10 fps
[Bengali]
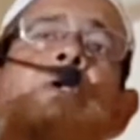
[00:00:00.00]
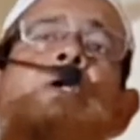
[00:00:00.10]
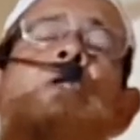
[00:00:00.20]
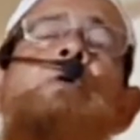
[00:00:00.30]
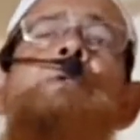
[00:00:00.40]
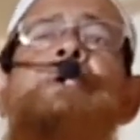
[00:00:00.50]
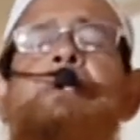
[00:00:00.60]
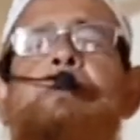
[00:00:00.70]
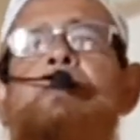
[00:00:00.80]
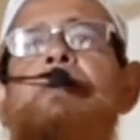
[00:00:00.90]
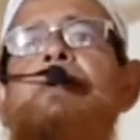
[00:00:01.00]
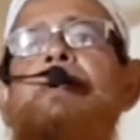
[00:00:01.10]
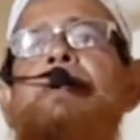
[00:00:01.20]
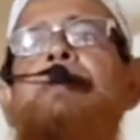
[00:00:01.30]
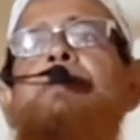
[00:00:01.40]
কিলোমিটার
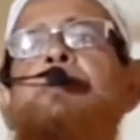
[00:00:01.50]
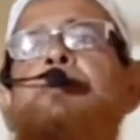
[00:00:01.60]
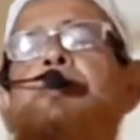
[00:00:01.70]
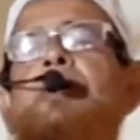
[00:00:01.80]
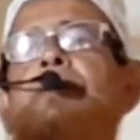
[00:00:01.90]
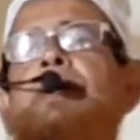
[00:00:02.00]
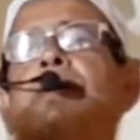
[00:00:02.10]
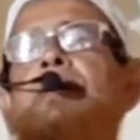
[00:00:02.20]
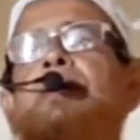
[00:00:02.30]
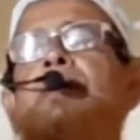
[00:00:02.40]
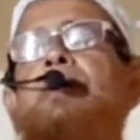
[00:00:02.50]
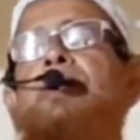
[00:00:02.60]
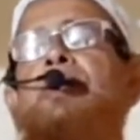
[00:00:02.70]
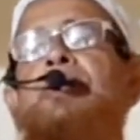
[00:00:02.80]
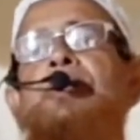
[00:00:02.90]
কিমি দূর হবে
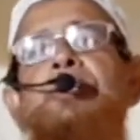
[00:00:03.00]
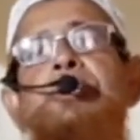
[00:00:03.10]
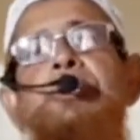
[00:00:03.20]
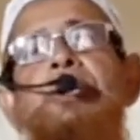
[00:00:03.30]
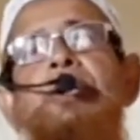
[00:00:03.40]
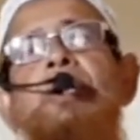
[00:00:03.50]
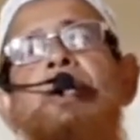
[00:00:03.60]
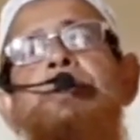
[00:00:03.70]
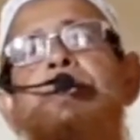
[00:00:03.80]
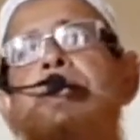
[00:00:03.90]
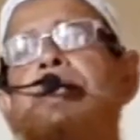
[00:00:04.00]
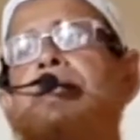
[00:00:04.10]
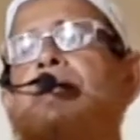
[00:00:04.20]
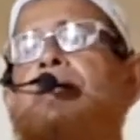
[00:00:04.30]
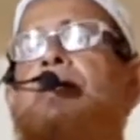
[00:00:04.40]
সেখান থেকে
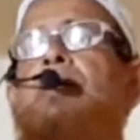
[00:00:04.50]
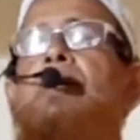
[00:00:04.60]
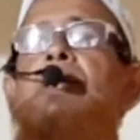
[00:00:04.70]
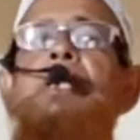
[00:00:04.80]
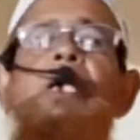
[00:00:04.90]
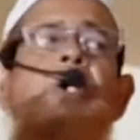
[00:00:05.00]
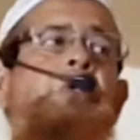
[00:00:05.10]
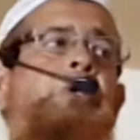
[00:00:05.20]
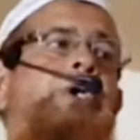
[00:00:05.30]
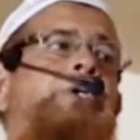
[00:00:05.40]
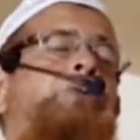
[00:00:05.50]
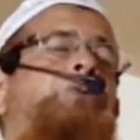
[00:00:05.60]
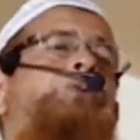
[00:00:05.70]
নিয়ে কেউ ওখানে কোনো